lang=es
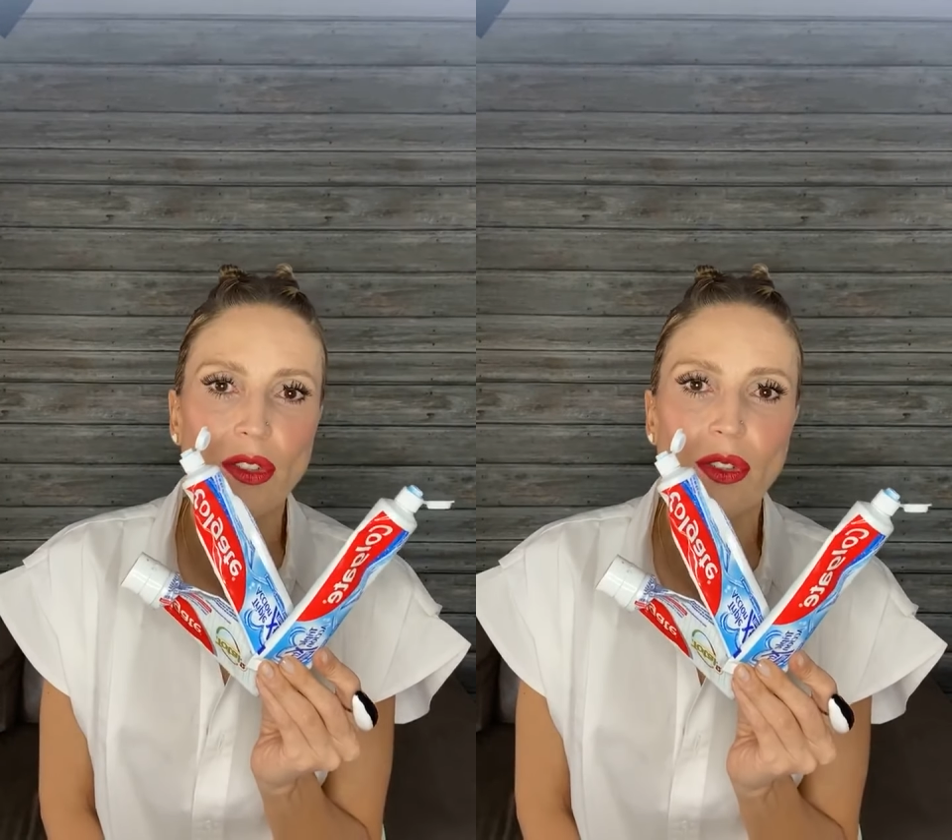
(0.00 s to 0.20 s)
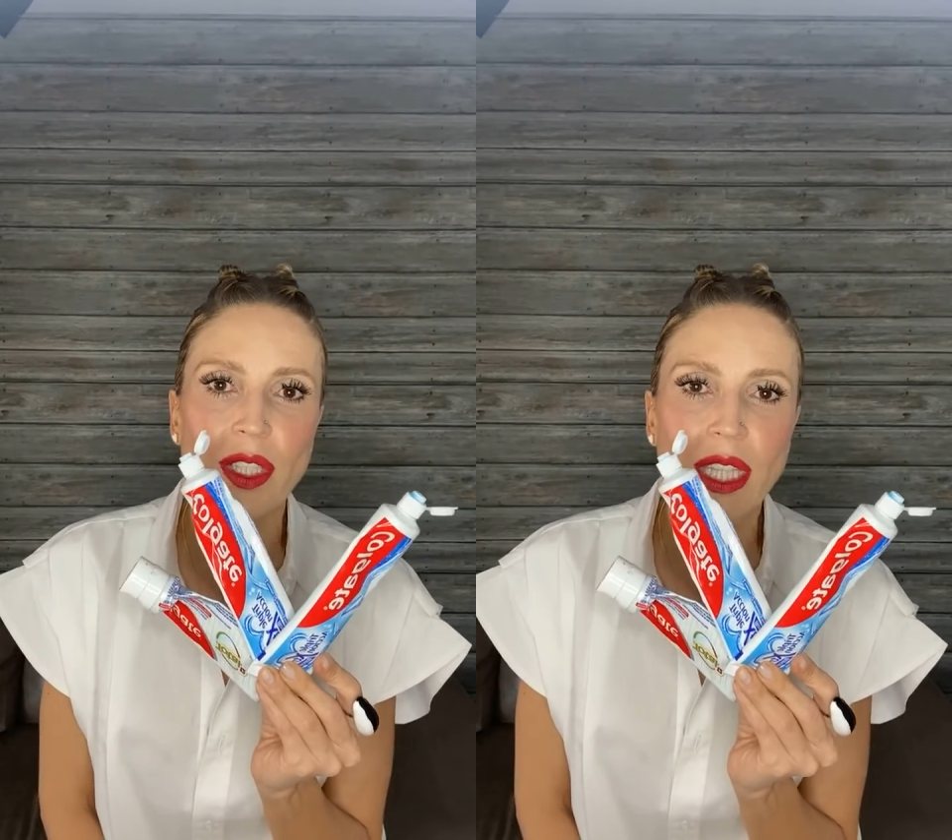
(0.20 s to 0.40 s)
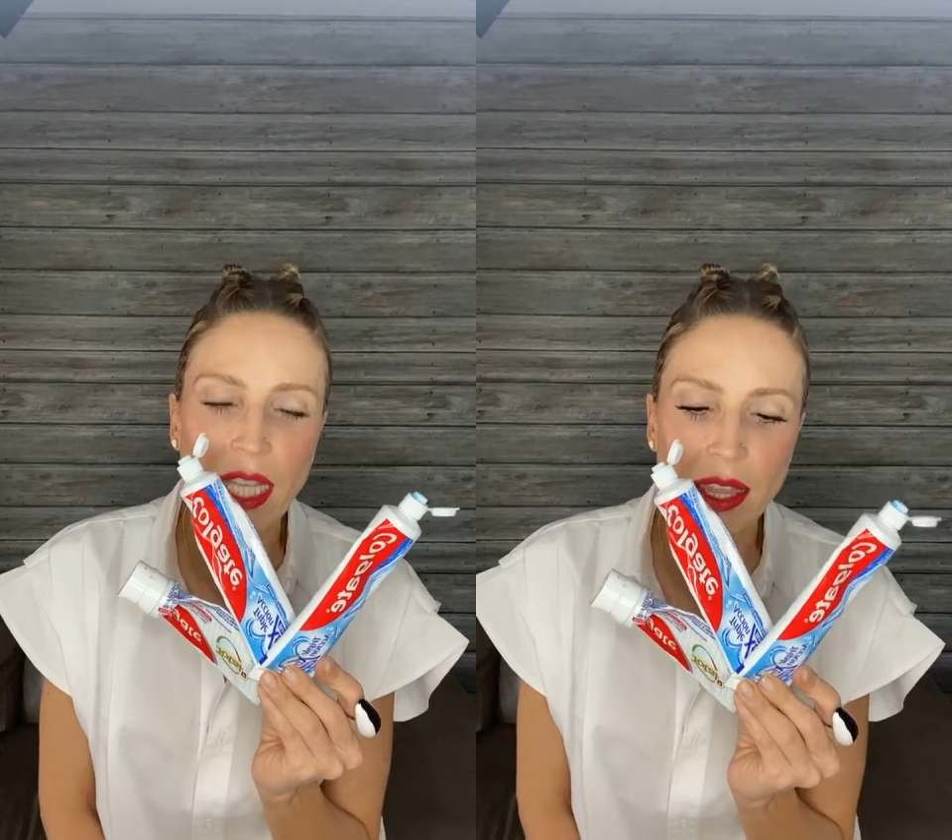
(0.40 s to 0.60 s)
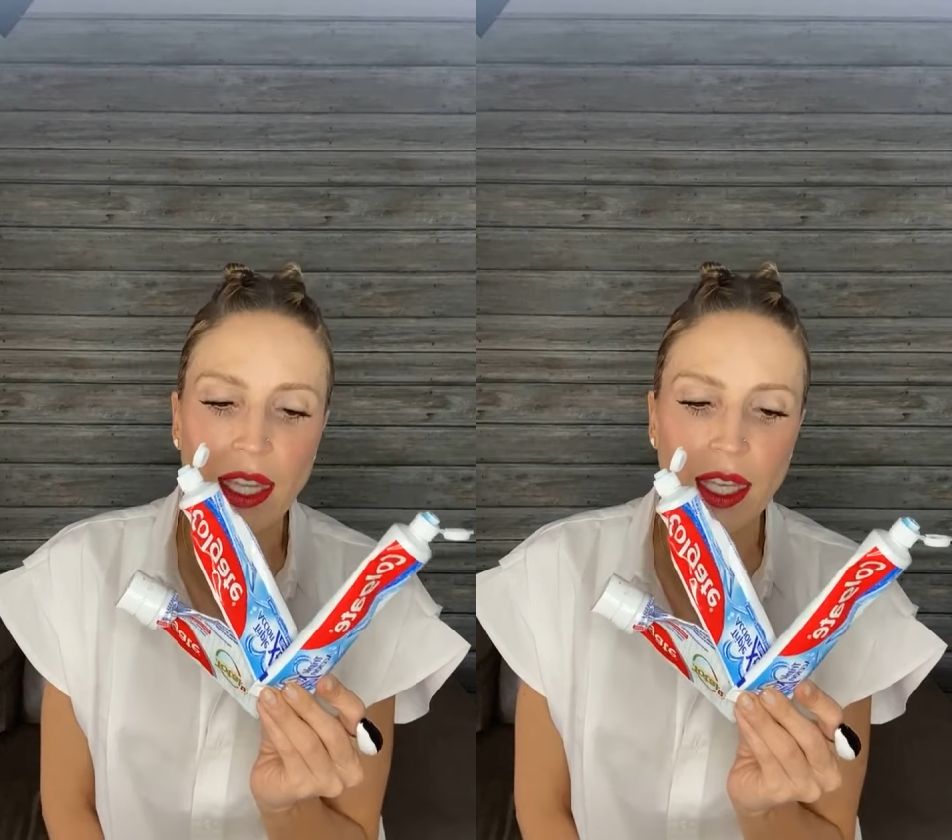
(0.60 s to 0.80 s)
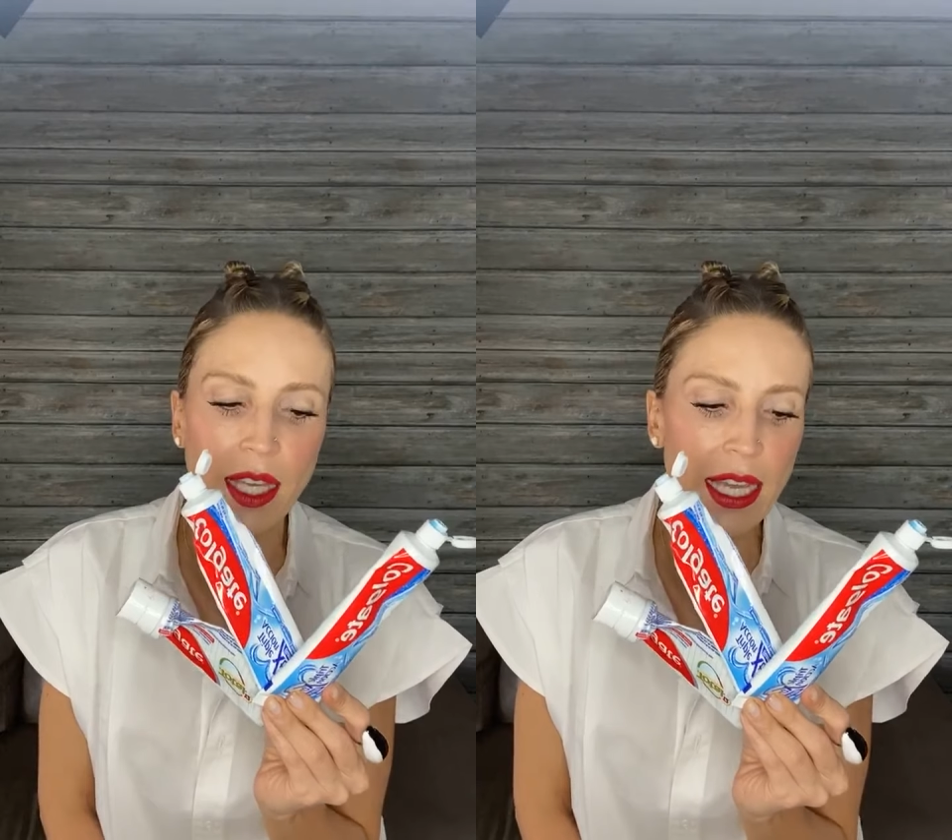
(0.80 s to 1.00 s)
es donde uno
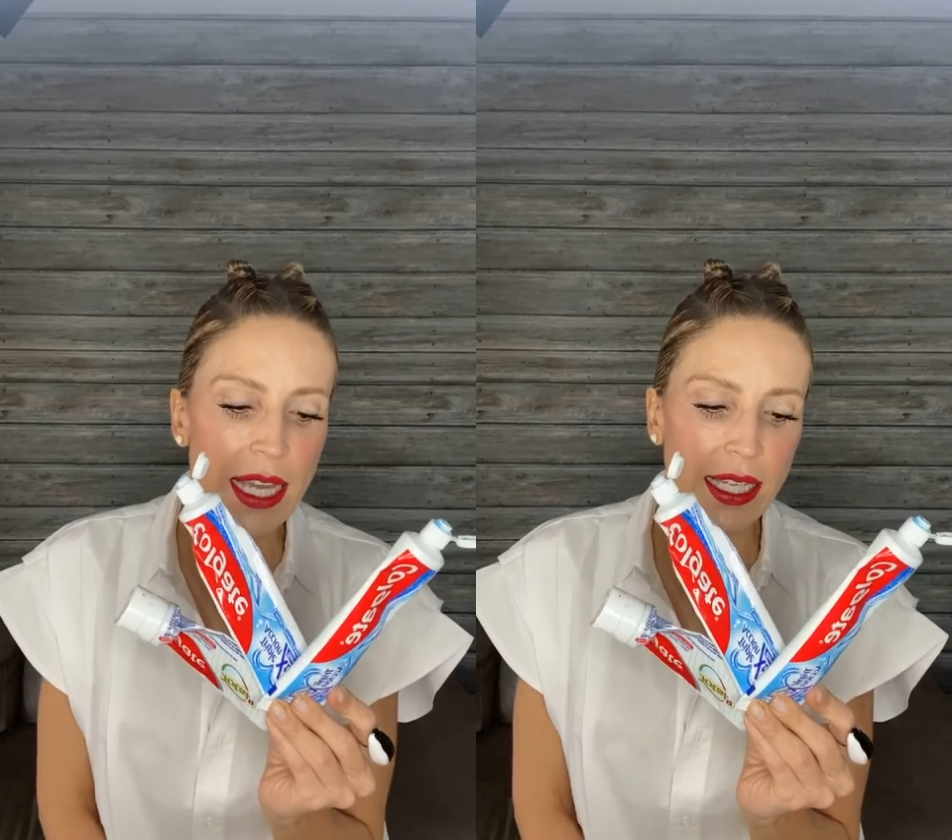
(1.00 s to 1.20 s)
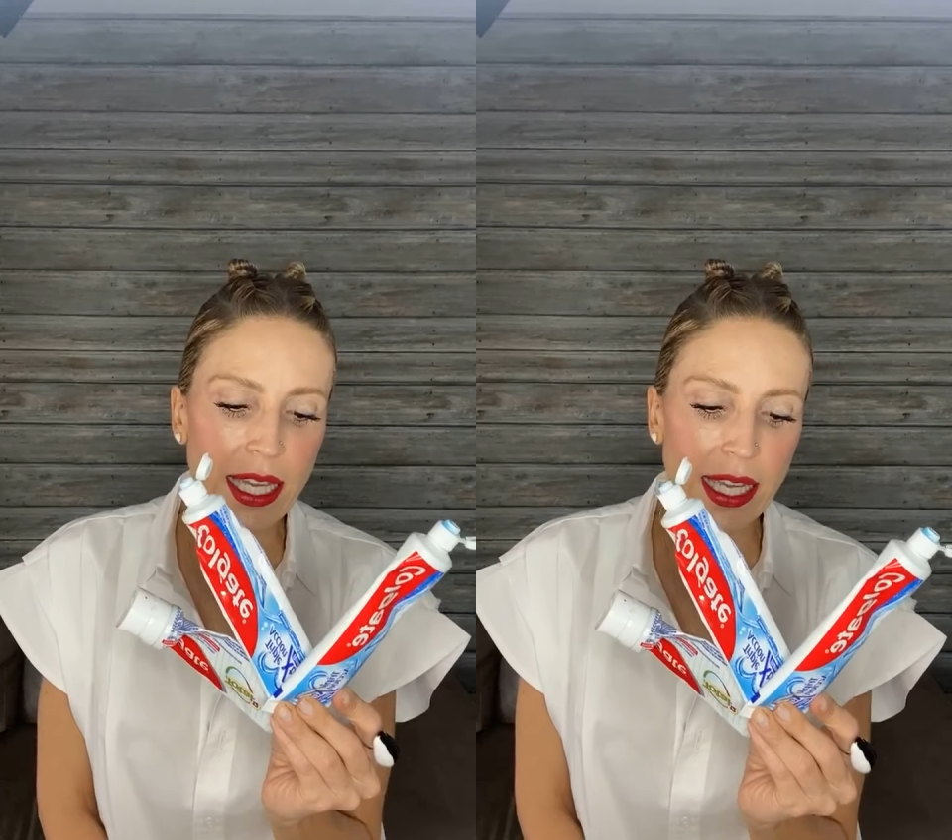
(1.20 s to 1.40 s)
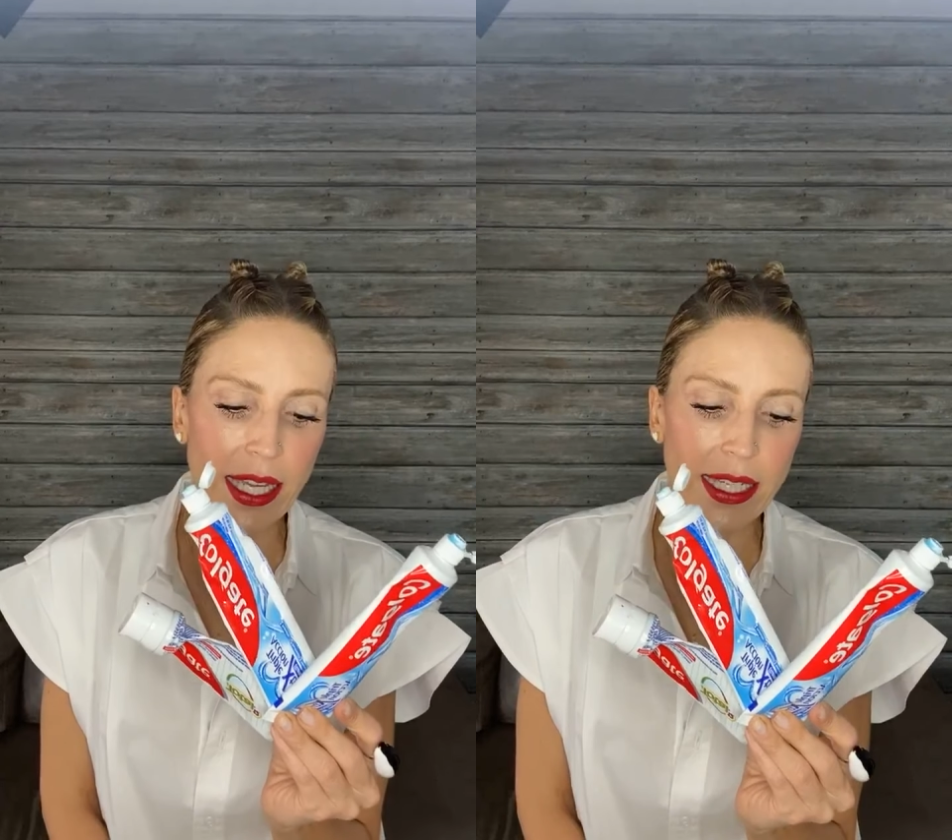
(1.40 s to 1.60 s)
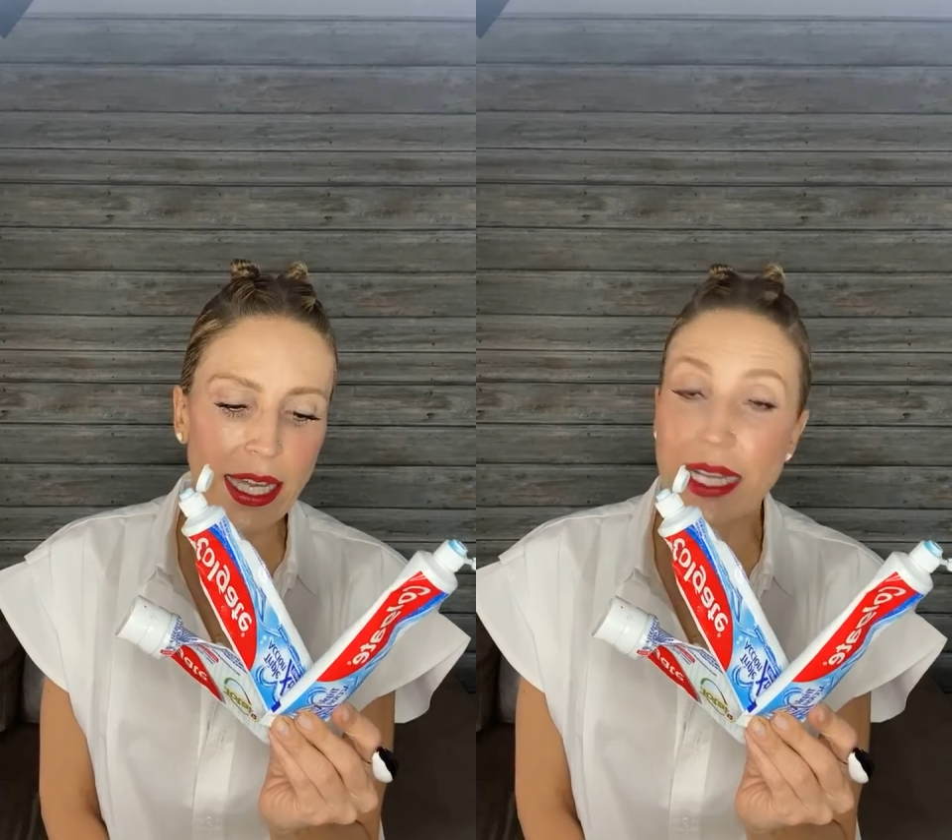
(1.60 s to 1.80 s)
entiende que,